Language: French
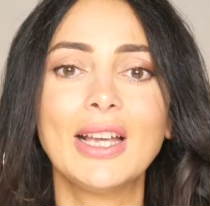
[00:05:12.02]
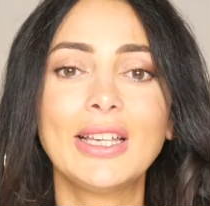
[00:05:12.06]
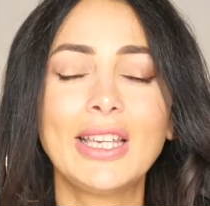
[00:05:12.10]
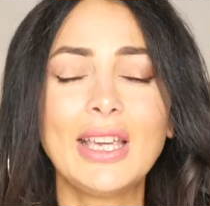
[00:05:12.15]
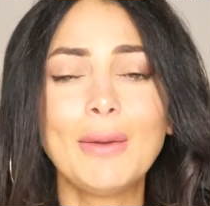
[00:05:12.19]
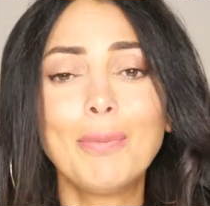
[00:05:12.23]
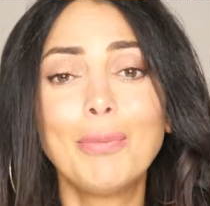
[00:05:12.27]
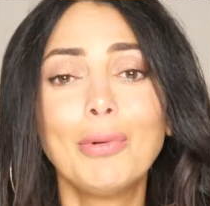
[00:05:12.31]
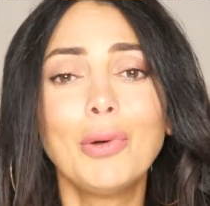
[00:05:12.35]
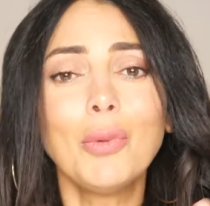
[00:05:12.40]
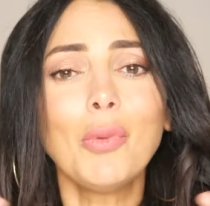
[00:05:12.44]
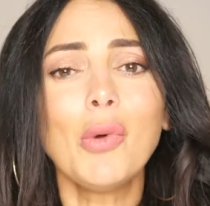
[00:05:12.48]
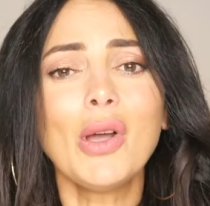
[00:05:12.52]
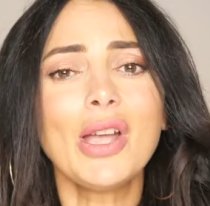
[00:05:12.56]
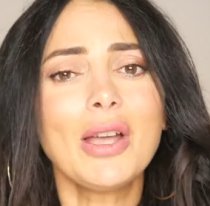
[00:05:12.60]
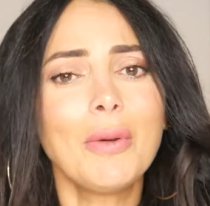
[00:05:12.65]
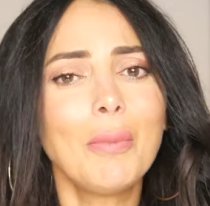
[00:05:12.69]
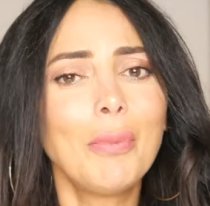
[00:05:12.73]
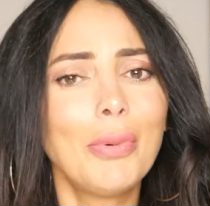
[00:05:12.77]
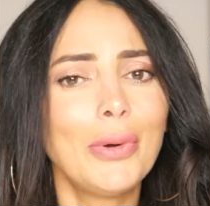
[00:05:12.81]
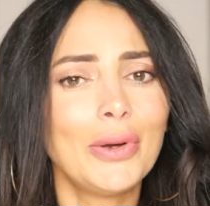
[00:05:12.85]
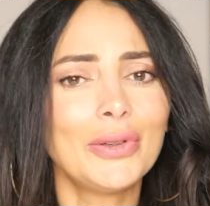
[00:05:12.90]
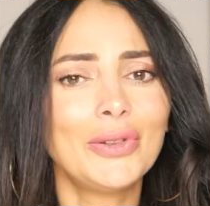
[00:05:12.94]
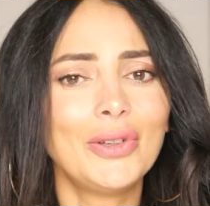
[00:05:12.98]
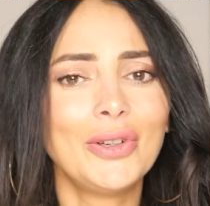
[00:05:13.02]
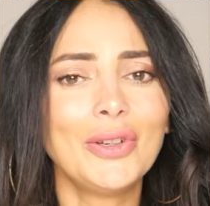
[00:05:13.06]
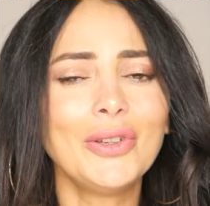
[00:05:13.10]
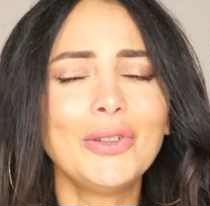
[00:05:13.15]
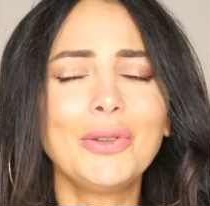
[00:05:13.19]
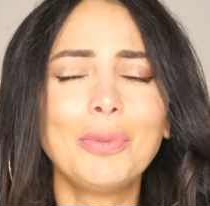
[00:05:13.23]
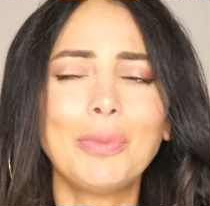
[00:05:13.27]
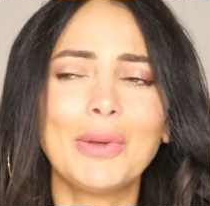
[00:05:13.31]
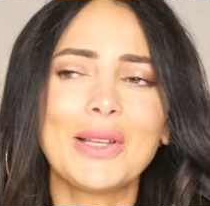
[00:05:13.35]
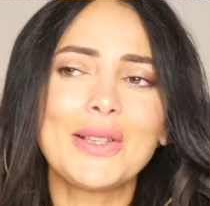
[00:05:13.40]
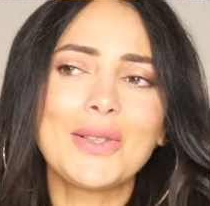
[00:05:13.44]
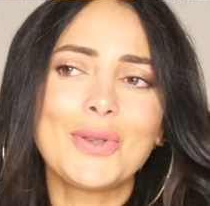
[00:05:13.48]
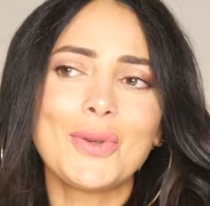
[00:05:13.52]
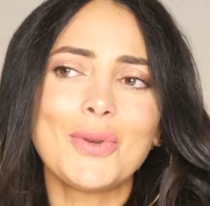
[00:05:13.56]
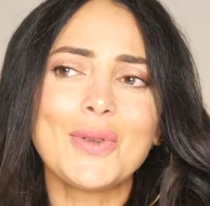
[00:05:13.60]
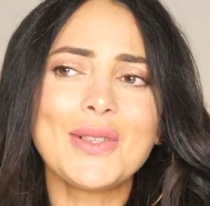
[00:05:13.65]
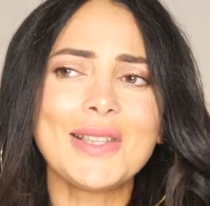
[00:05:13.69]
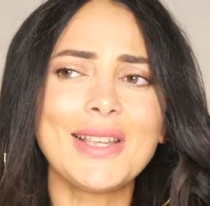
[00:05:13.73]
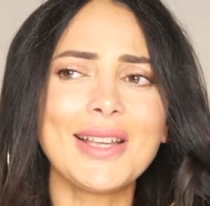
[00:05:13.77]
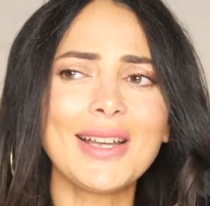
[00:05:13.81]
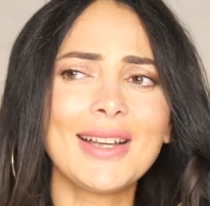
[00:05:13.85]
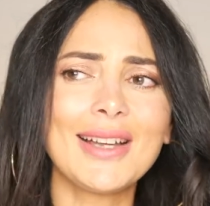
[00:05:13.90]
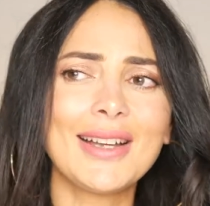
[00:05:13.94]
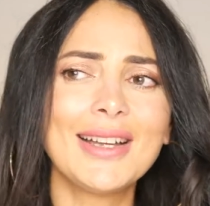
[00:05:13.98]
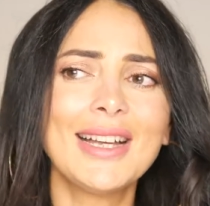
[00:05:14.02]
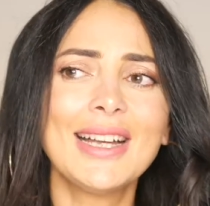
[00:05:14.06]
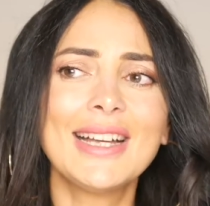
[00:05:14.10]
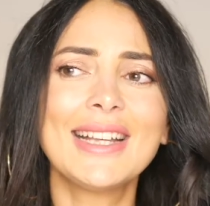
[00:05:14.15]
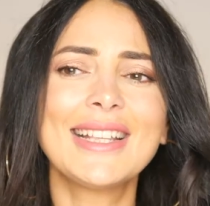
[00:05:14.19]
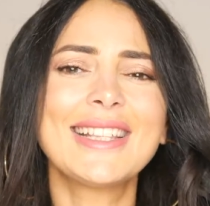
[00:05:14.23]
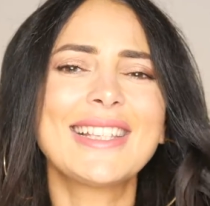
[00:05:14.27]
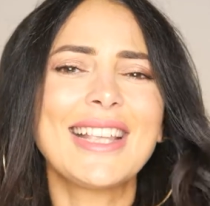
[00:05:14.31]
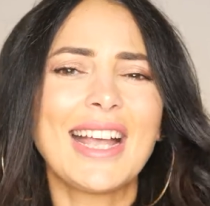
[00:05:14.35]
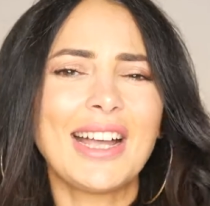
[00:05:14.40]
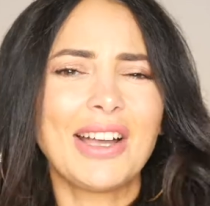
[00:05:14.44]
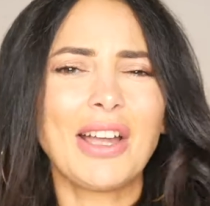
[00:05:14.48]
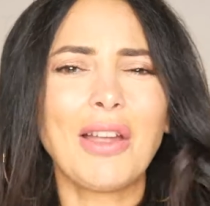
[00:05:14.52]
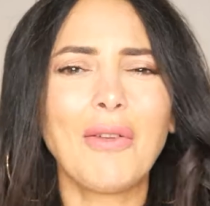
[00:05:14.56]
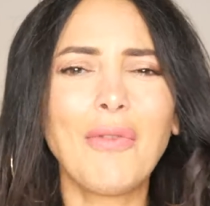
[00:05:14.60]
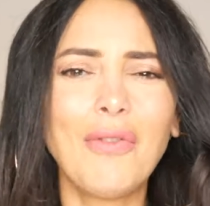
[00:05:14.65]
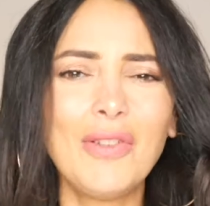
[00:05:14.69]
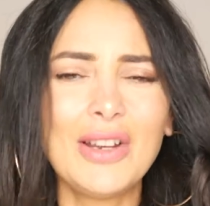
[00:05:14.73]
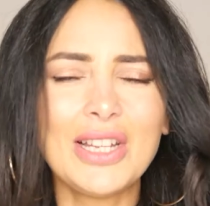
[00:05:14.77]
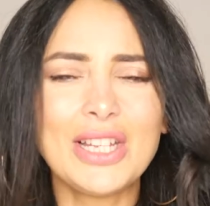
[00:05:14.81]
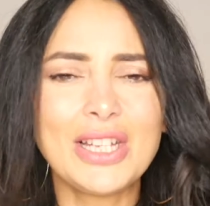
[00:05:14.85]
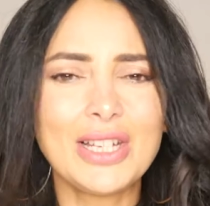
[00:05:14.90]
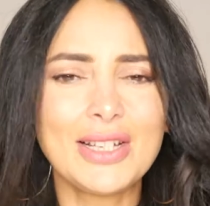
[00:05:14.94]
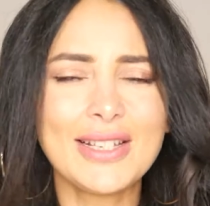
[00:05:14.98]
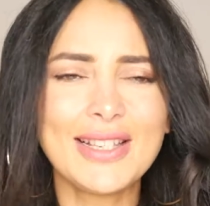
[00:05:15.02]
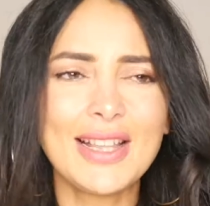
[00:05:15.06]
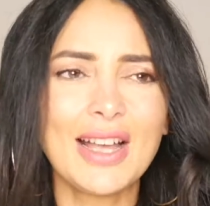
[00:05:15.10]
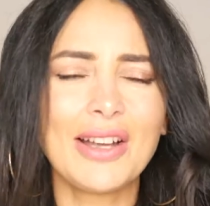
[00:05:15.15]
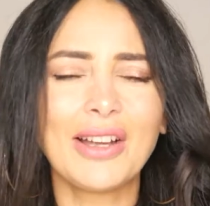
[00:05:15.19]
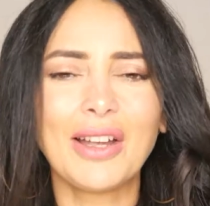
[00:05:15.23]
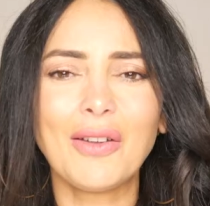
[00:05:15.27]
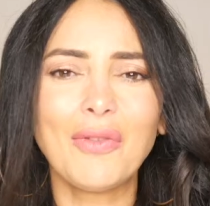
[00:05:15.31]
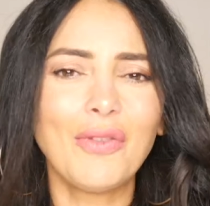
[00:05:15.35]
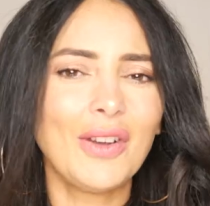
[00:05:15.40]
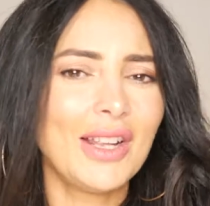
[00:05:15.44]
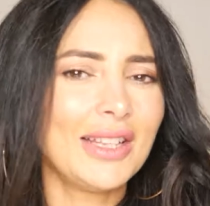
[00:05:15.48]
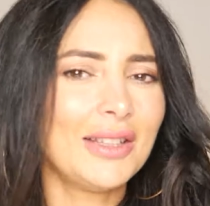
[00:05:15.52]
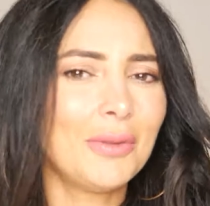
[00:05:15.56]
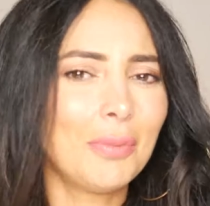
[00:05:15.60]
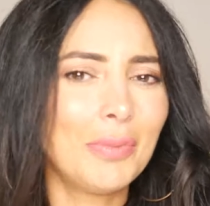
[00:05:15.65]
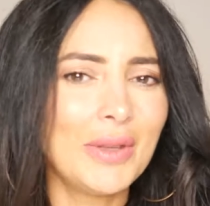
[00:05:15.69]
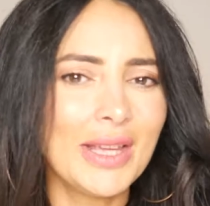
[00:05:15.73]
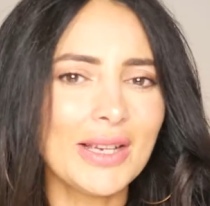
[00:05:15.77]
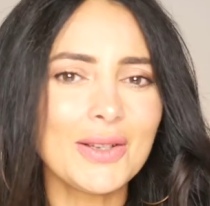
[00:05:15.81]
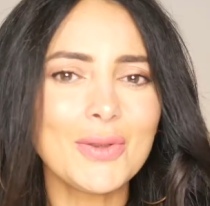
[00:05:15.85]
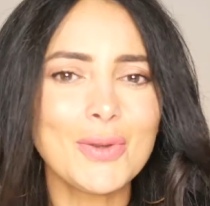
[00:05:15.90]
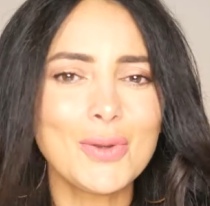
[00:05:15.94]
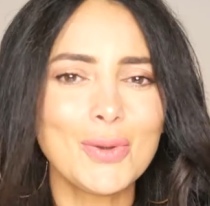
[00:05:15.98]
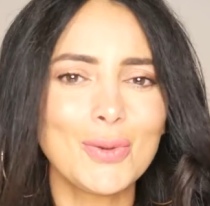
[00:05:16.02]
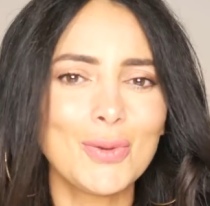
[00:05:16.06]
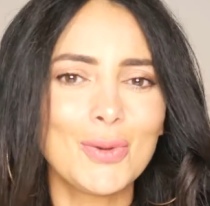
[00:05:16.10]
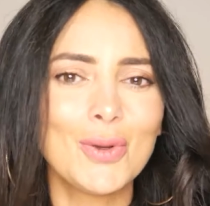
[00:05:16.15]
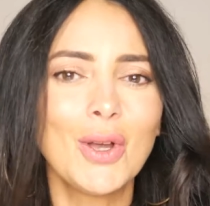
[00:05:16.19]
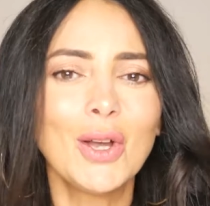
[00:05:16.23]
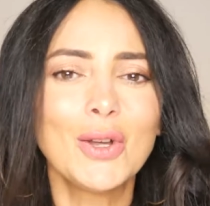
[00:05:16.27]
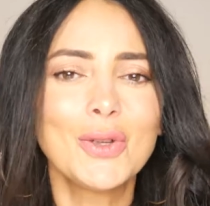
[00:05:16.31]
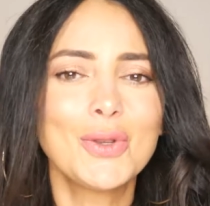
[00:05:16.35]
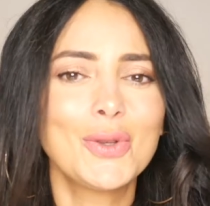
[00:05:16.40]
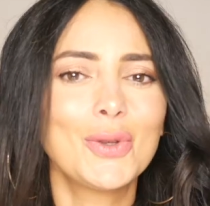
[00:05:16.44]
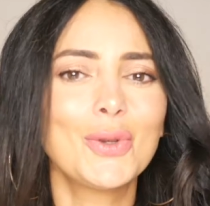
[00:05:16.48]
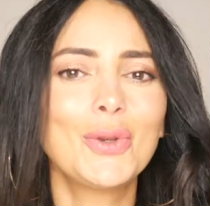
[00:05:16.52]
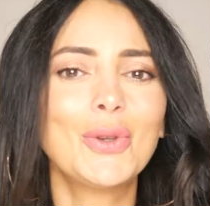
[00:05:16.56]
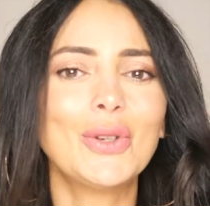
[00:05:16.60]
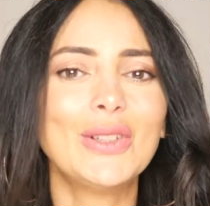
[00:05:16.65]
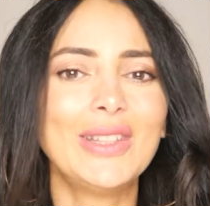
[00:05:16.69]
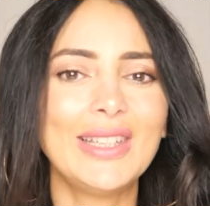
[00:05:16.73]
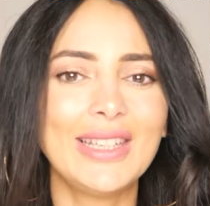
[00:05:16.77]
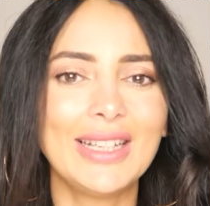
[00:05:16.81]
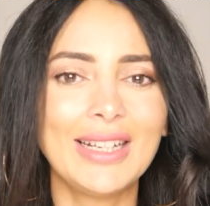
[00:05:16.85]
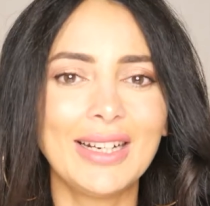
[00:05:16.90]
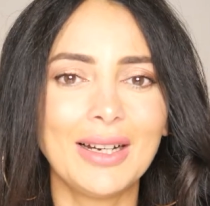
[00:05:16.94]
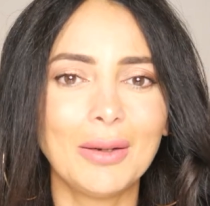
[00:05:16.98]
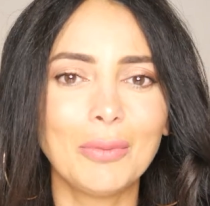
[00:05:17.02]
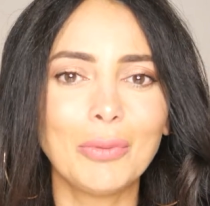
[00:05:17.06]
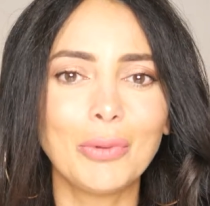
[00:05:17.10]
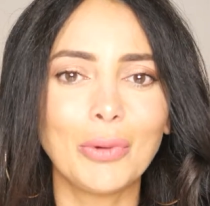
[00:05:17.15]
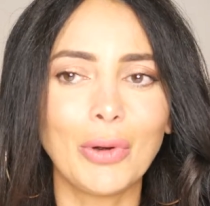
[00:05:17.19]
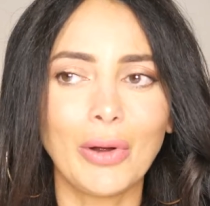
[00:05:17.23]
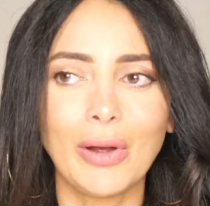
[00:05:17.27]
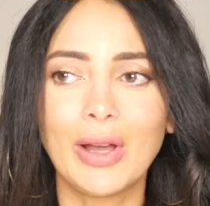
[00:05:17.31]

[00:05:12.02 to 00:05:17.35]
qui pour moi est importante, parce que ça, ça, reflète, ça reflète bien ce, ce côté glamour